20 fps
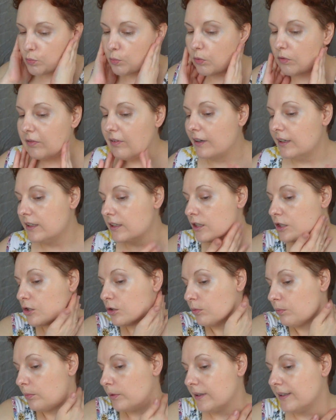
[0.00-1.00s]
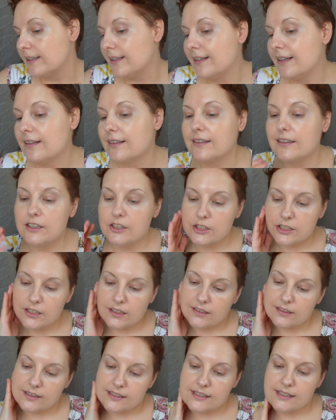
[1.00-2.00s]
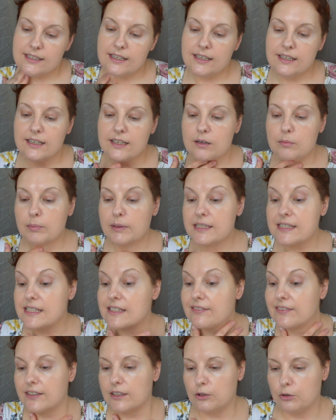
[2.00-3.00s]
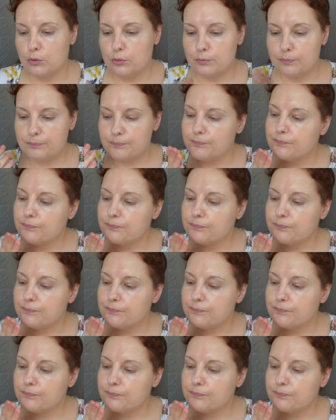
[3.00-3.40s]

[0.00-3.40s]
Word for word: буквально, чтобы не отличалось по цвету.